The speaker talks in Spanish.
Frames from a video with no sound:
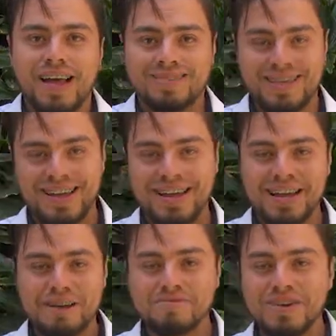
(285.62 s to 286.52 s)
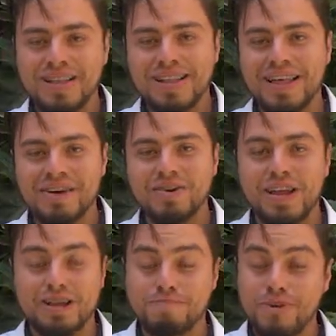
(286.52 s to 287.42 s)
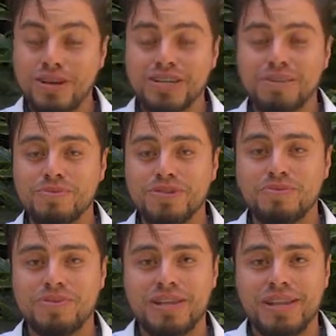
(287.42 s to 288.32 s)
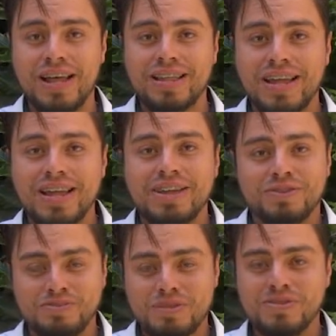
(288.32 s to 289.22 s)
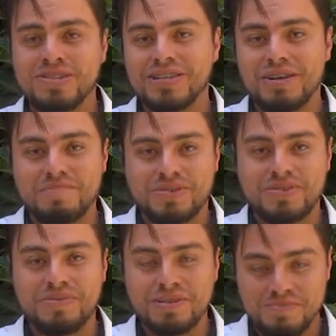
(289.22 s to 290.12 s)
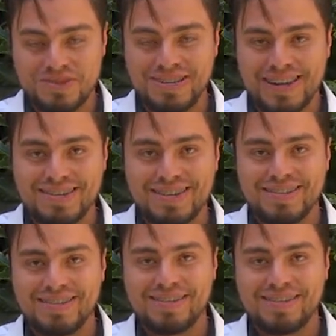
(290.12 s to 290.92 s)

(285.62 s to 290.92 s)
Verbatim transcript: Hasta aquí la cápsula del día de hoy. Espero que sea de mucha utilidad. Nos vemos hasta la próxima. Muchas gracias.